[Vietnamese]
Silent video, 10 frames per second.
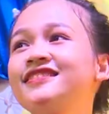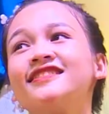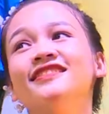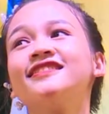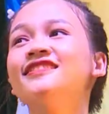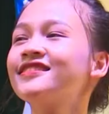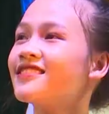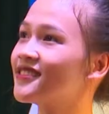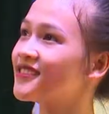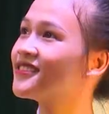những sáng
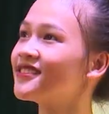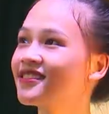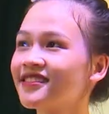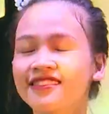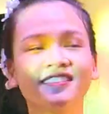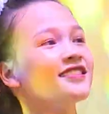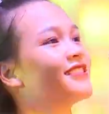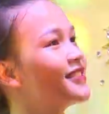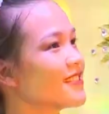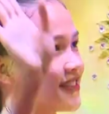kiến kinh nghiệm về
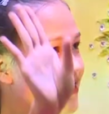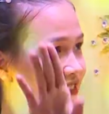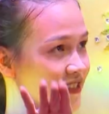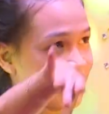thực hiện phong trào thi